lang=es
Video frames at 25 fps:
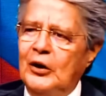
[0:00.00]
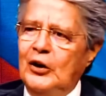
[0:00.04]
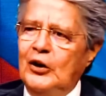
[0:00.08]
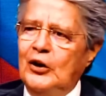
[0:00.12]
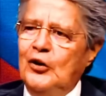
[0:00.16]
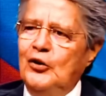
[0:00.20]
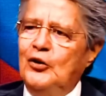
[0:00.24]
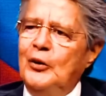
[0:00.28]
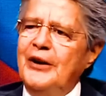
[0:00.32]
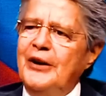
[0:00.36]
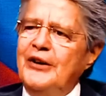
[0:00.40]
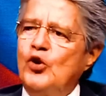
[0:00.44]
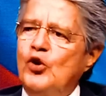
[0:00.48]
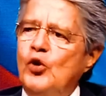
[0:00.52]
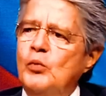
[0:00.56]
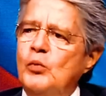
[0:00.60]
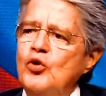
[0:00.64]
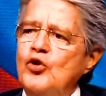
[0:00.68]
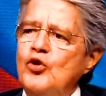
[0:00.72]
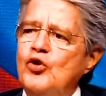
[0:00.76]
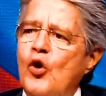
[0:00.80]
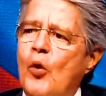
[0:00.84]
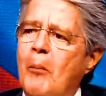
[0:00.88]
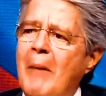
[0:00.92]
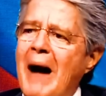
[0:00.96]
yo he hecho
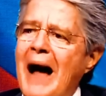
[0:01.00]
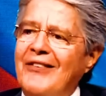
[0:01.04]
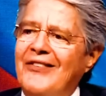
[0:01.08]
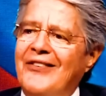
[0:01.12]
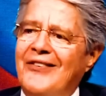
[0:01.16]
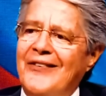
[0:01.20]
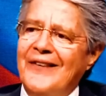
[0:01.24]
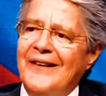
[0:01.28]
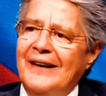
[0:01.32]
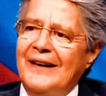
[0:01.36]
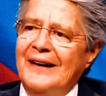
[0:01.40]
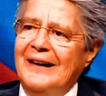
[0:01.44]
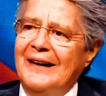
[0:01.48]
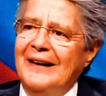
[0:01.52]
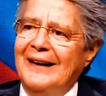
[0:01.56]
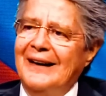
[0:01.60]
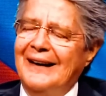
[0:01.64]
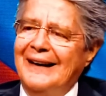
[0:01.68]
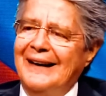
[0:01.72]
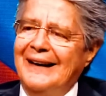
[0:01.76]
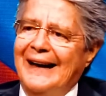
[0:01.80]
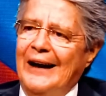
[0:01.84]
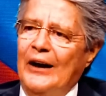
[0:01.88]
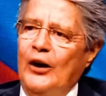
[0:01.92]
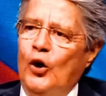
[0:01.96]
mucho más
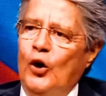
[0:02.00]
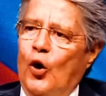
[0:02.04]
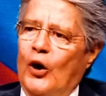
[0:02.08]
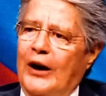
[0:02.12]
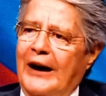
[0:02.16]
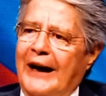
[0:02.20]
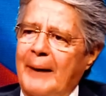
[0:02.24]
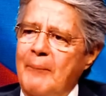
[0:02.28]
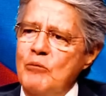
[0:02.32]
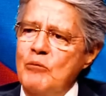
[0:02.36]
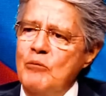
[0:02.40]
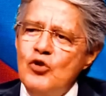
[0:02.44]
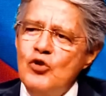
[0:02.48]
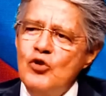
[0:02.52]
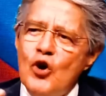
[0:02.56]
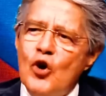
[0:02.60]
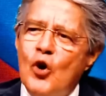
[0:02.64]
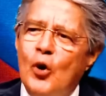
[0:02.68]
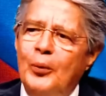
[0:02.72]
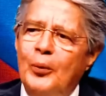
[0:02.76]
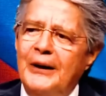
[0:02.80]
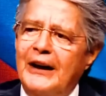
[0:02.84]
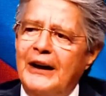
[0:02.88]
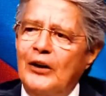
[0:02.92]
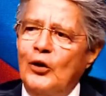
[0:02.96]
de lo que muchos
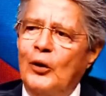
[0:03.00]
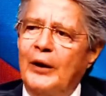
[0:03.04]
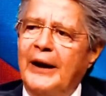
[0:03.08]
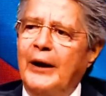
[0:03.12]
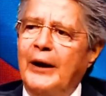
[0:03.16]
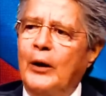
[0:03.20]
gobiernos en